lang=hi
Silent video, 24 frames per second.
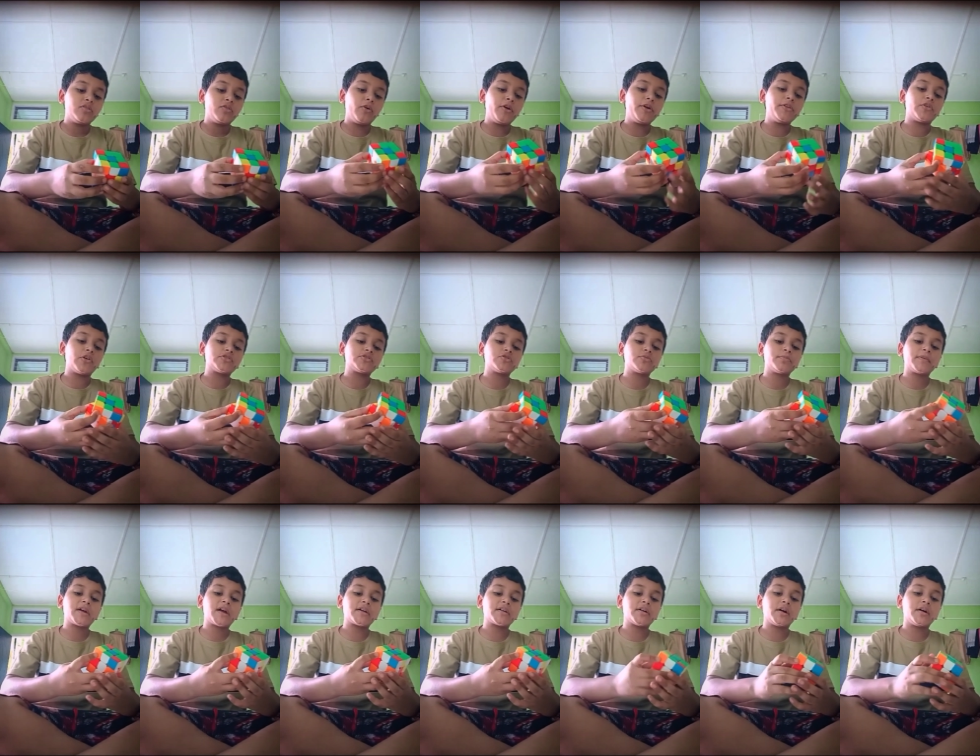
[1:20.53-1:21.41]
कोई नौ सौ
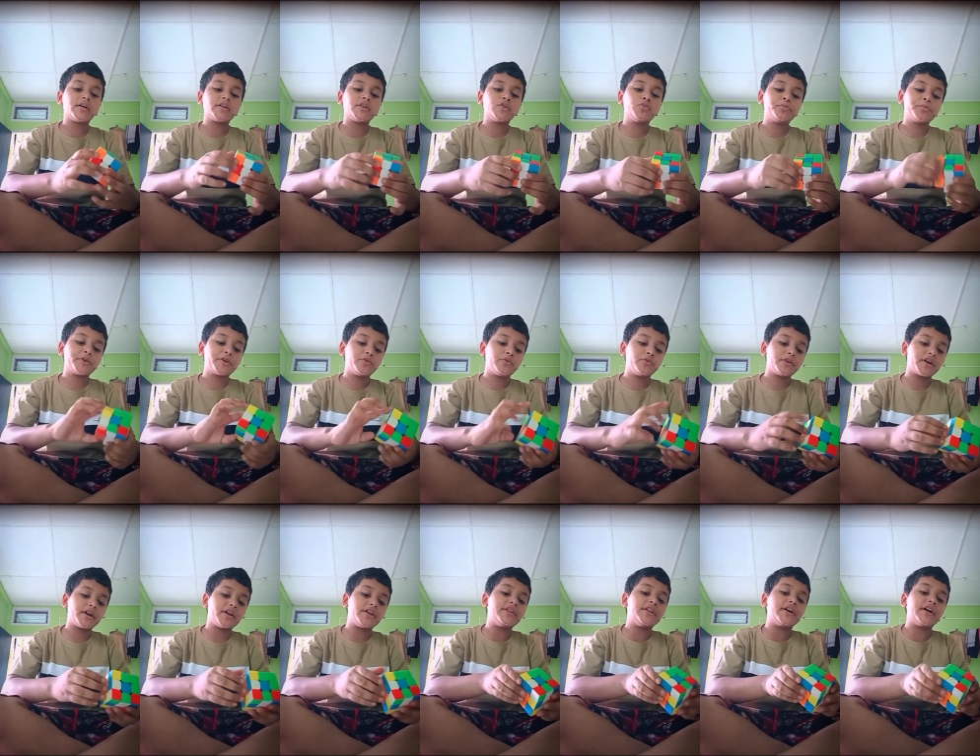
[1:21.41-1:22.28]
रुपये का क्यूब क्यों ही
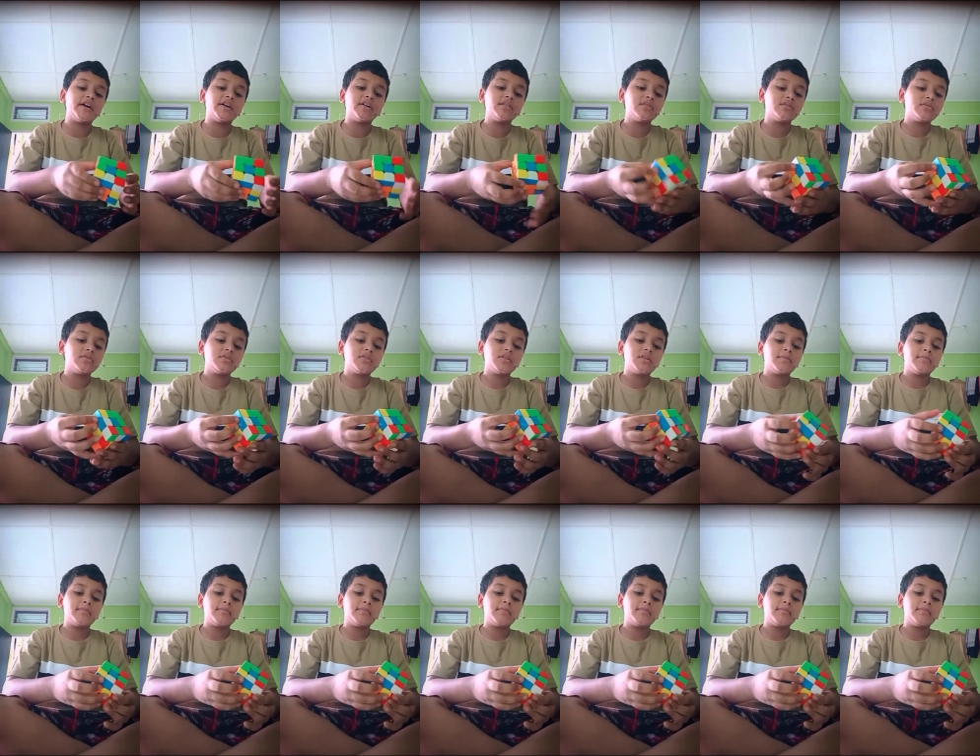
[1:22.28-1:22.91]
खरीदा था